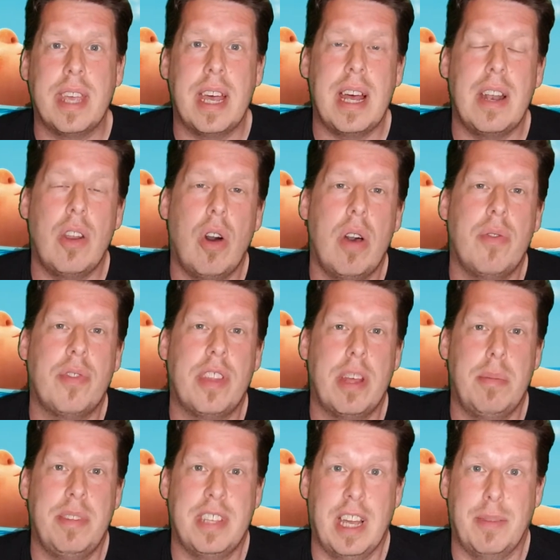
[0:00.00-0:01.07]
Der läuft
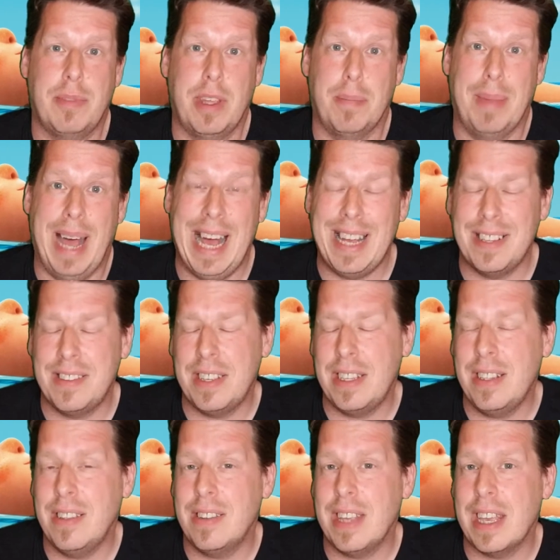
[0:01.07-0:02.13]
nämlich ab dem
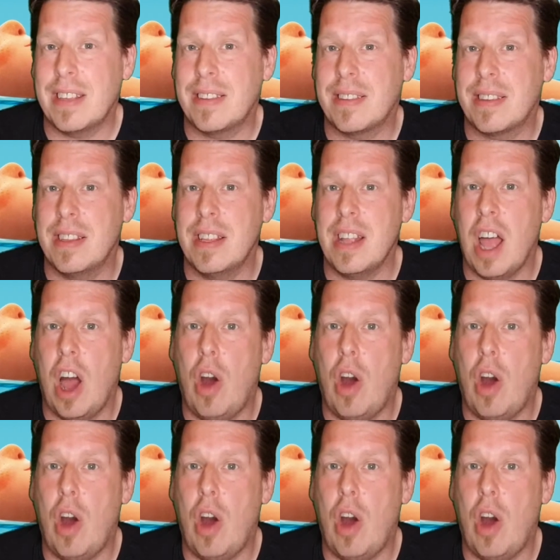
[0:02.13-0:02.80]
18.06.